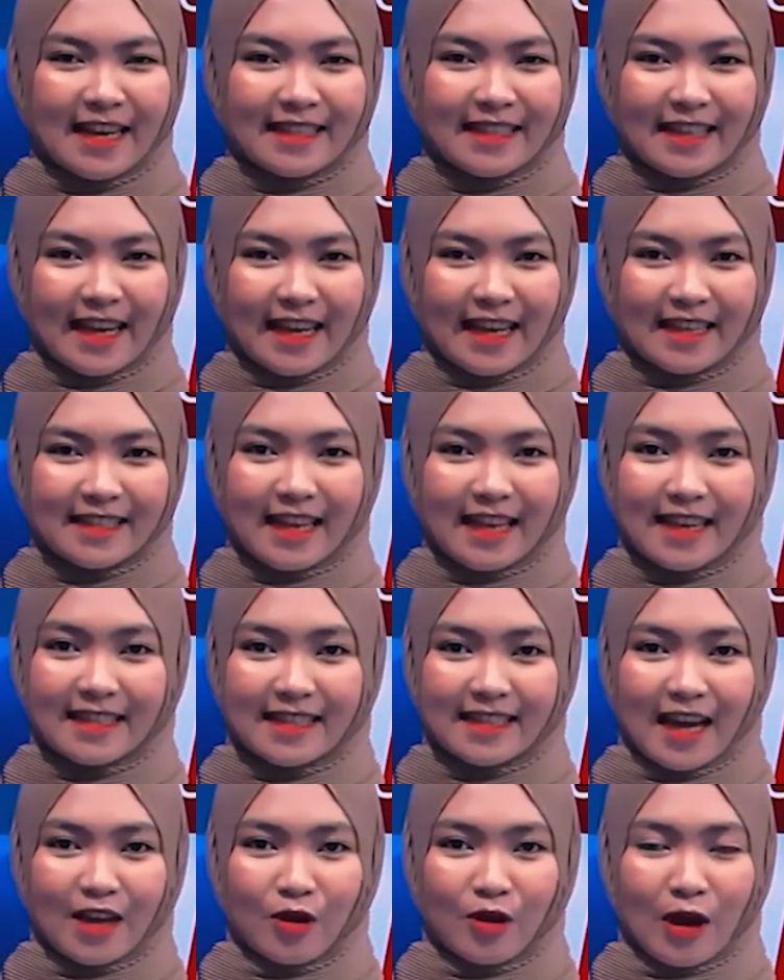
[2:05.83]
Saya
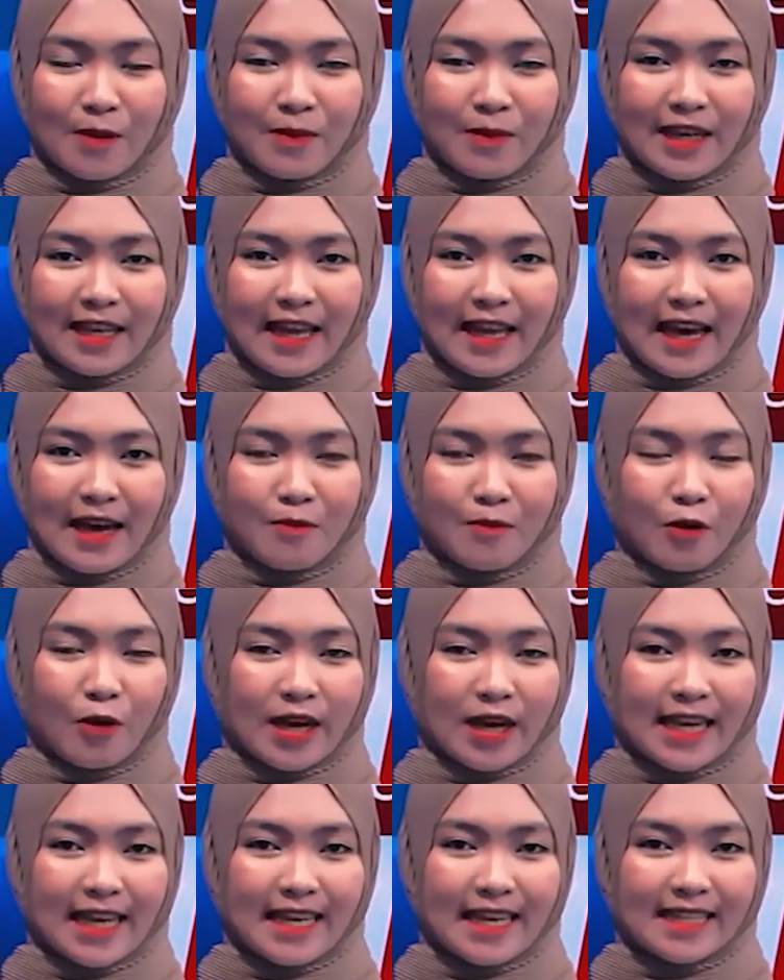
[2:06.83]
Salsa Ayu Amelia
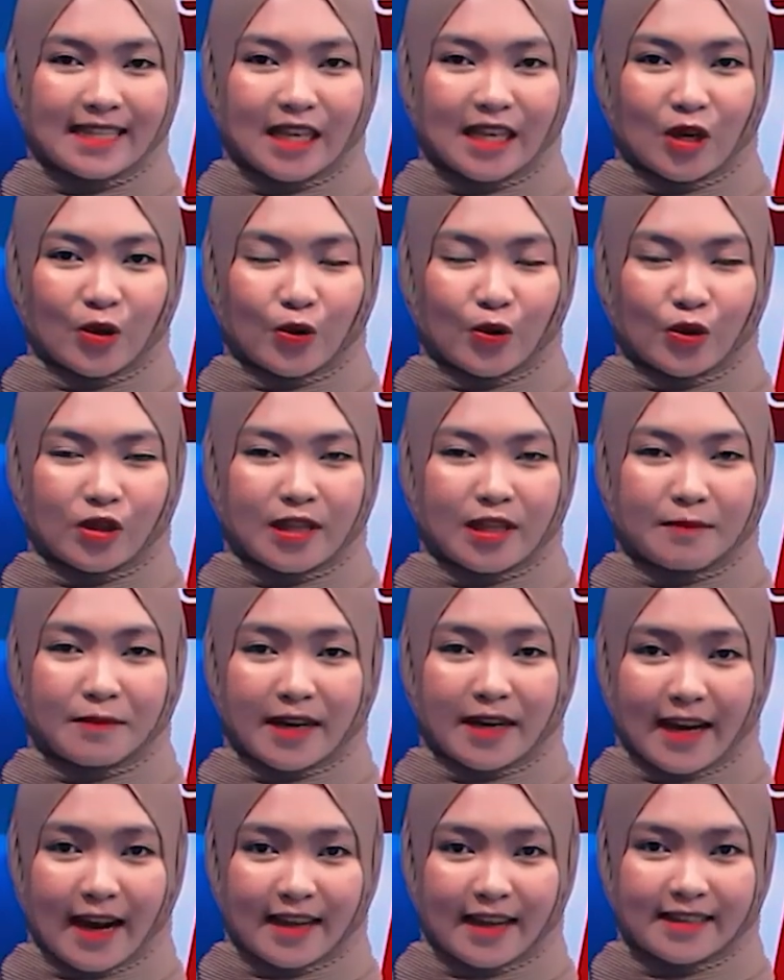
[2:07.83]
mewakili seluruh tim
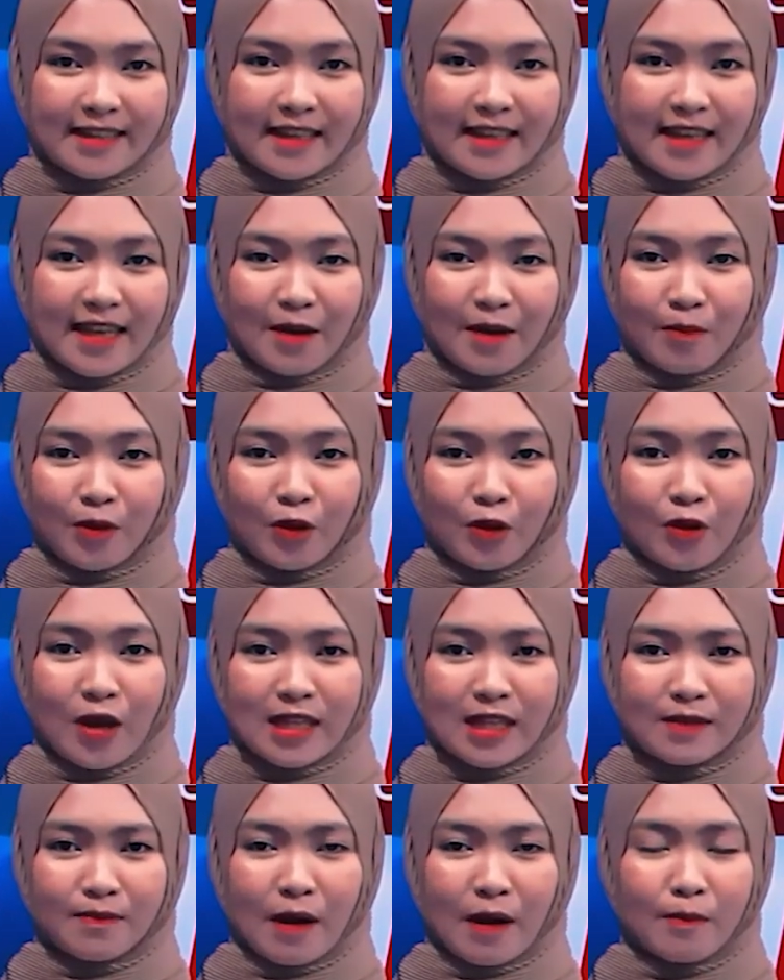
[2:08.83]
redaksi yang
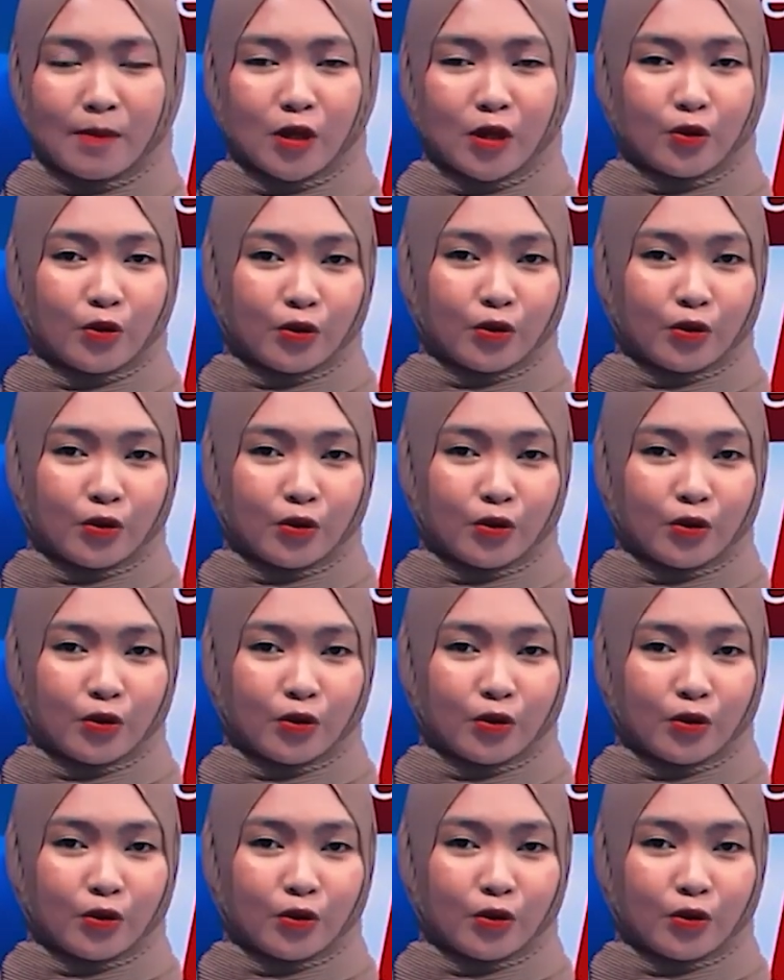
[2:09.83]
bertugas pamit